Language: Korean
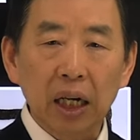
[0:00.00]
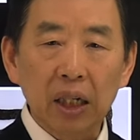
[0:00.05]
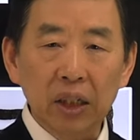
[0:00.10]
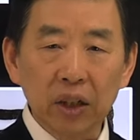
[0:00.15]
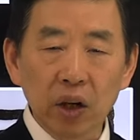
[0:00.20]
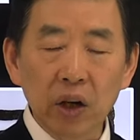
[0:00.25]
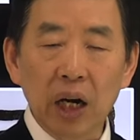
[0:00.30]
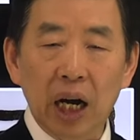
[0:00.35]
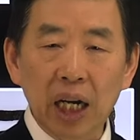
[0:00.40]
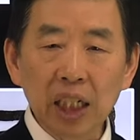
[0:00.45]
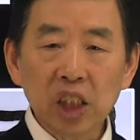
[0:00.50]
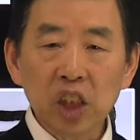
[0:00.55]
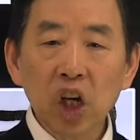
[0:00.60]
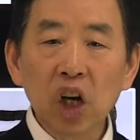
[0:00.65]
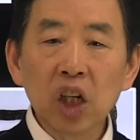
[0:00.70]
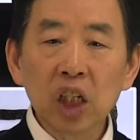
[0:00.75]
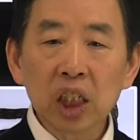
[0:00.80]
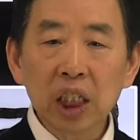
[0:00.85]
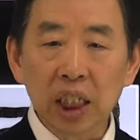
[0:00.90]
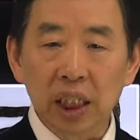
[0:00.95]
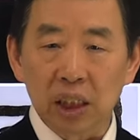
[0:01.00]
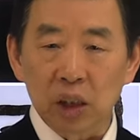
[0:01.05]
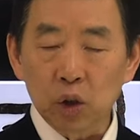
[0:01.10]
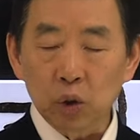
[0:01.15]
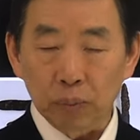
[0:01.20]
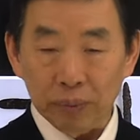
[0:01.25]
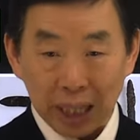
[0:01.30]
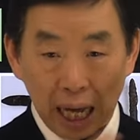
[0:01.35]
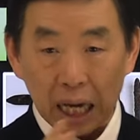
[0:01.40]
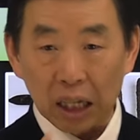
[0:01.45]
그러나 철기는
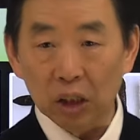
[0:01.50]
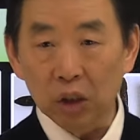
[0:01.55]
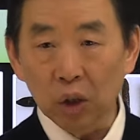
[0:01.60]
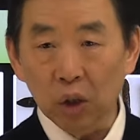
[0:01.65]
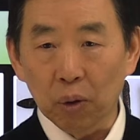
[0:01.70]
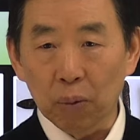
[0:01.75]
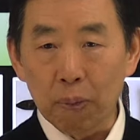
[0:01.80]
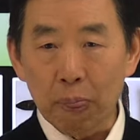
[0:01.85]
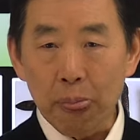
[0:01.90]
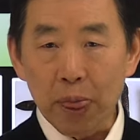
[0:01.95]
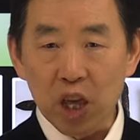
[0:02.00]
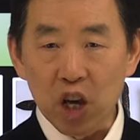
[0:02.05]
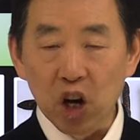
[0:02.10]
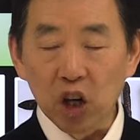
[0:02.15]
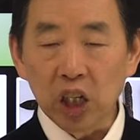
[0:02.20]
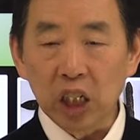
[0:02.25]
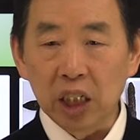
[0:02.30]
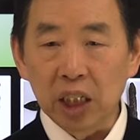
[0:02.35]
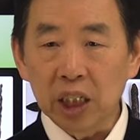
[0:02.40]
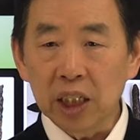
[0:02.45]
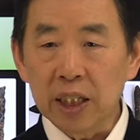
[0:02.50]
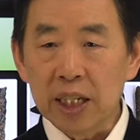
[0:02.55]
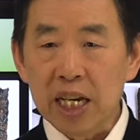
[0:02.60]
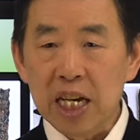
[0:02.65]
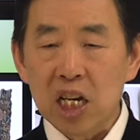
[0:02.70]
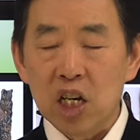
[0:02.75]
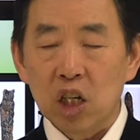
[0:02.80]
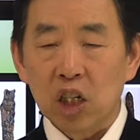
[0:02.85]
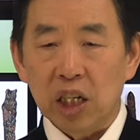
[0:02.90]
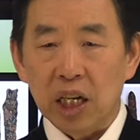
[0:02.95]
좀 다르죠. 여기는
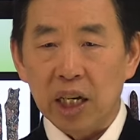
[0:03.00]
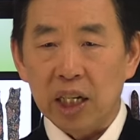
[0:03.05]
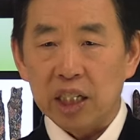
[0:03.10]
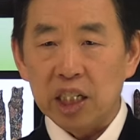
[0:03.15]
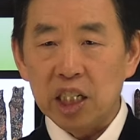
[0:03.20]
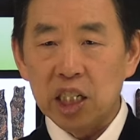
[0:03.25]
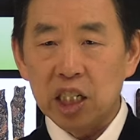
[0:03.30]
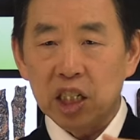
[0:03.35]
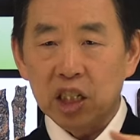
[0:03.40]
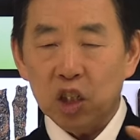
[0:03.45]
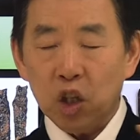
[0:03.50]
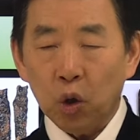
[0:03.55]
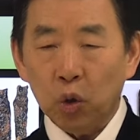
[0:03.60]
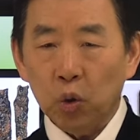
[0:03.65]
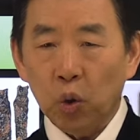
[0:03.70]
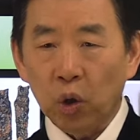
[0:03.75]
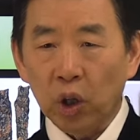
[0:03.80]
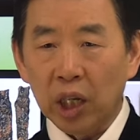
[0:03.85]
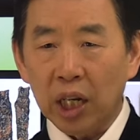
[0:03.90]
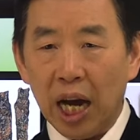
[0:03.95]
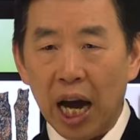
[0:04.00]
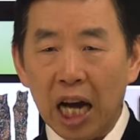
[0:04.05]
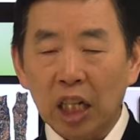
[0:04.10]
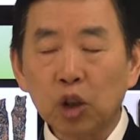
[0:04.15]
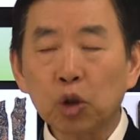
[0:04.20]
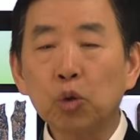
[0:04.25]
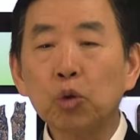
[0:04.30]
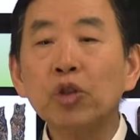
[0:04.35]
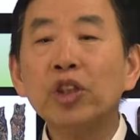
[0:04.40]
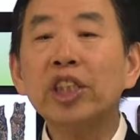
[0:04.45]
예, 이 청동기는
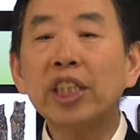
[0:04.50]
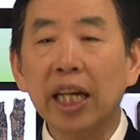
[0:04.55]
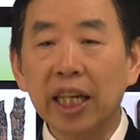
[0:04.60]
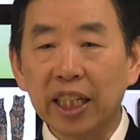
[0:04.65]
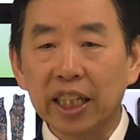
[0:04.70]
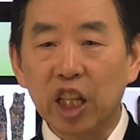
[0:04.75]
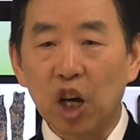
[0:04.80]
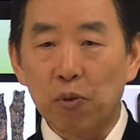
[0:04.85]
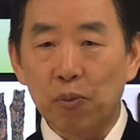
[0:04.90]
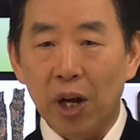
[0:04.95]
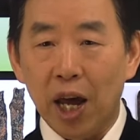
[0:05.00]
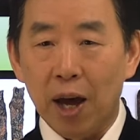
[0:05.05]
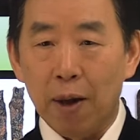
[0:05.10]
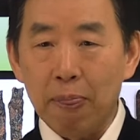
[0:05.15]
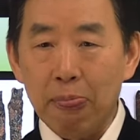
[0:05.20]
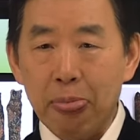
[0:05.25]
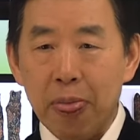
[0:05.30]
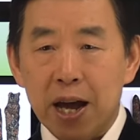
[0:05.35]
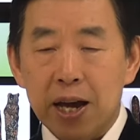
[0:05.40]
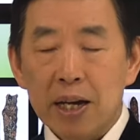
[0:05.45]
아주 굳세기 때문에